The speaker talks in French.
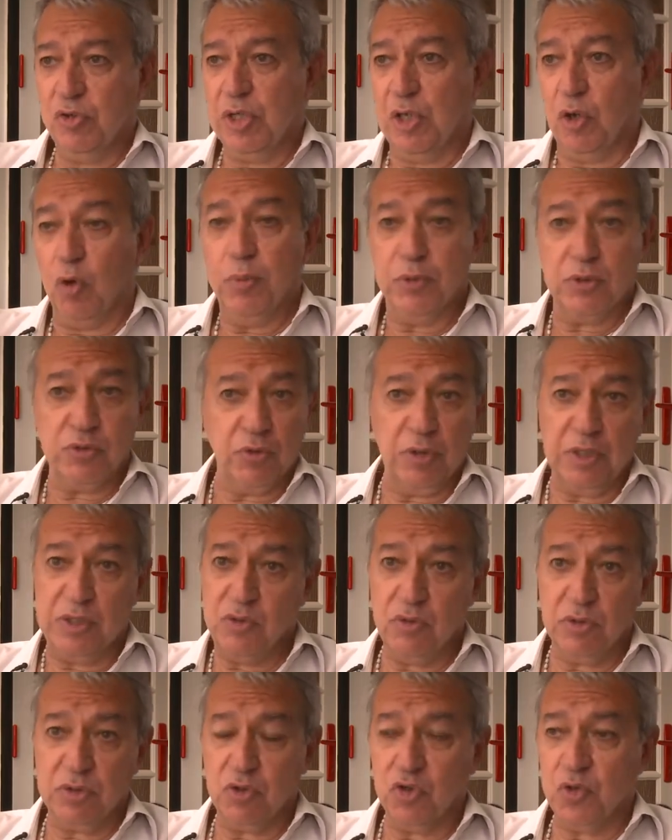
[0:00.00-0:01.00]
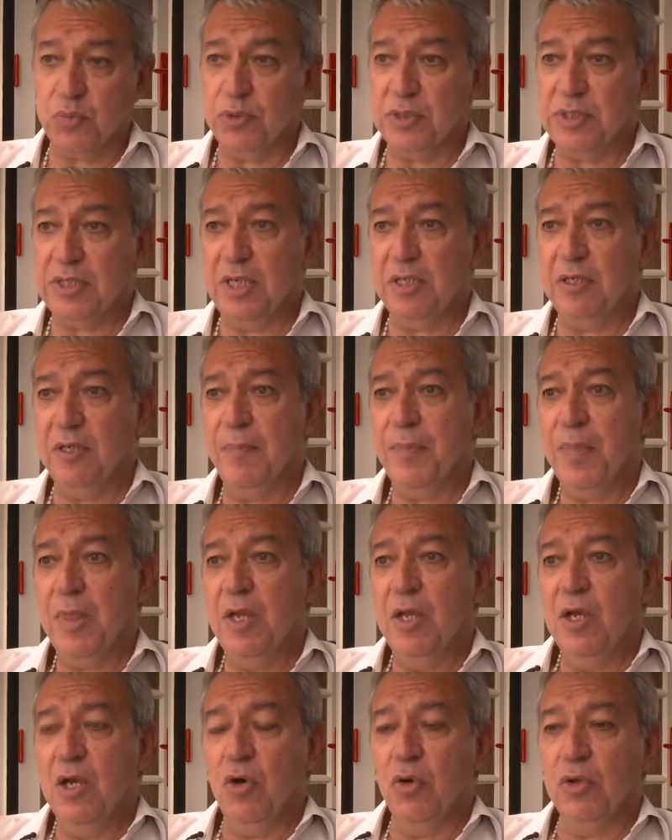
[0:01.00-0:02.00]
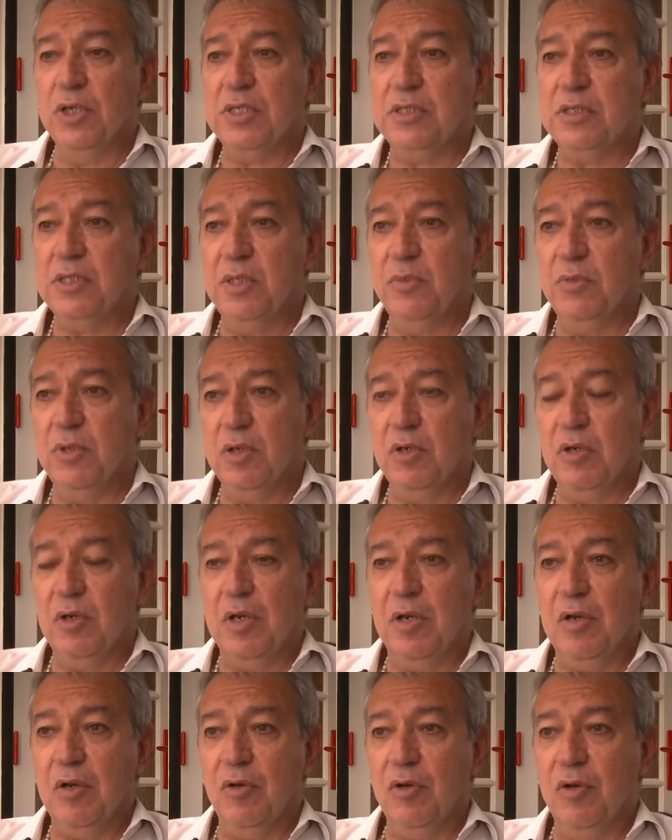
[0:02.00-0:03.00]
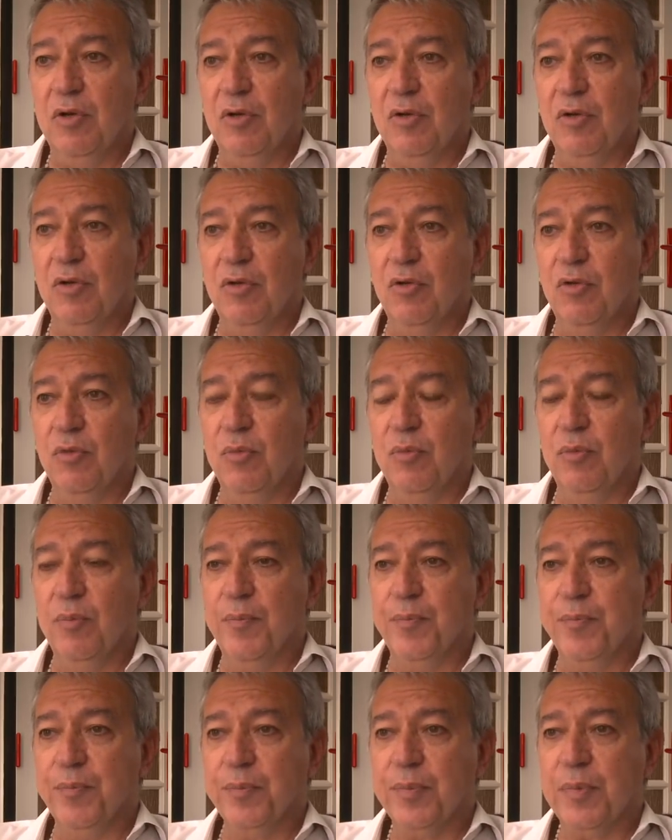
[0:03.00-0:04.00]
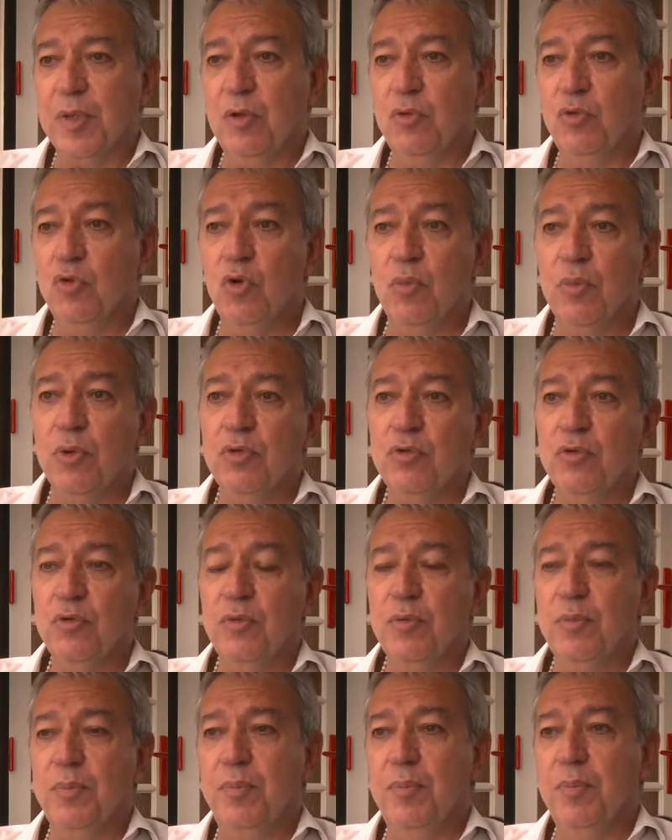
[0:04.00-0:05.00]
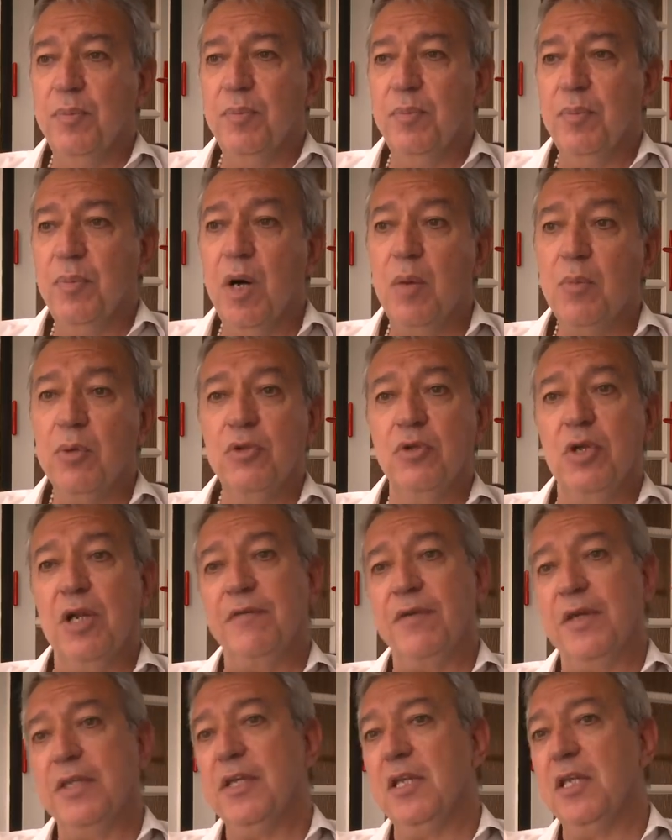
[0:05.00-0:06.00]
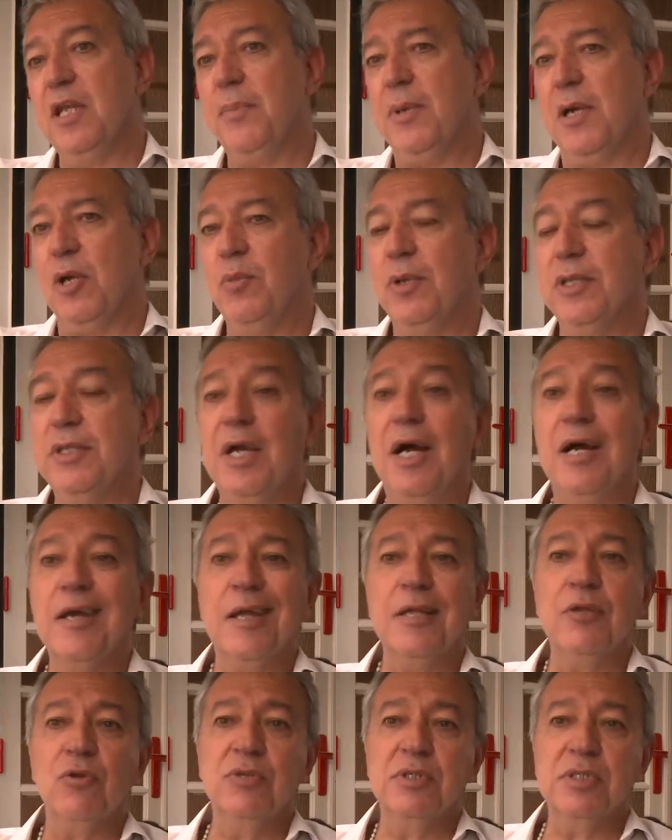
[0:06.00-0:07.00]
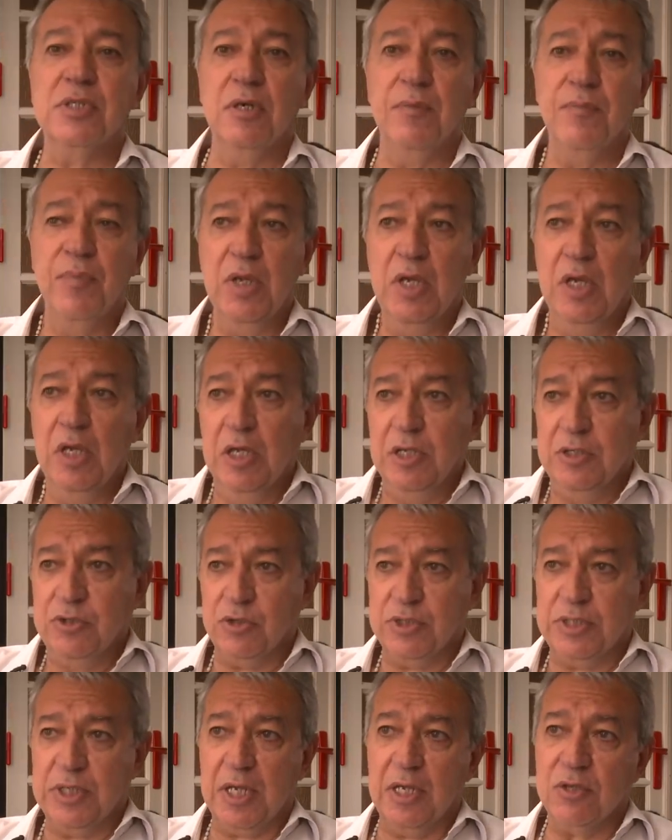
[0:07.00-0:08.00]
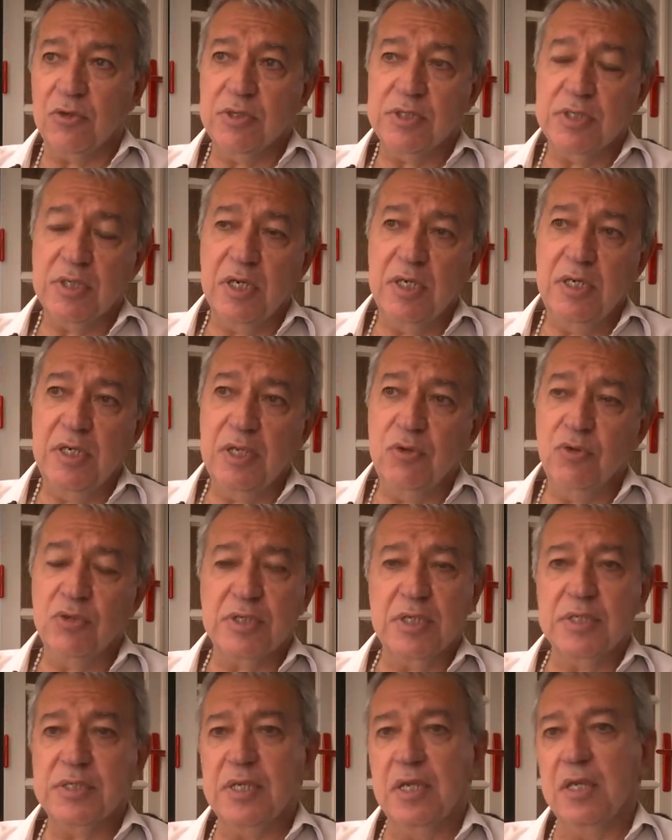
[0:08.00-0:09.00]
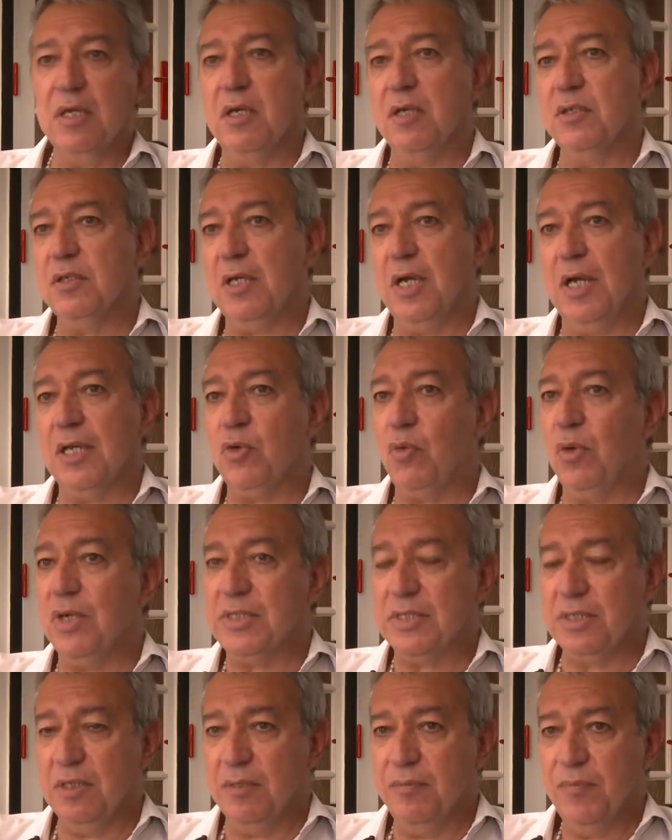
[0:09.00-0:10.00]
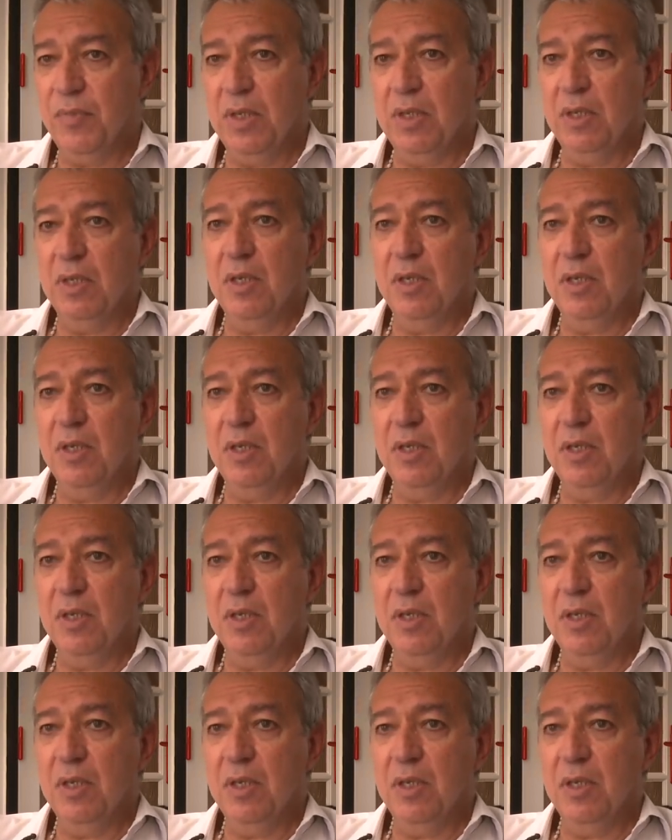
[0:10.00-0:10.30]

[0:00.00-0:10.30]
qui reposent sur des sources que je possède, on estime le, le, nombre de membres de la fraternelle parlementaire à 400. Sur ces 400, il y a 250 à 300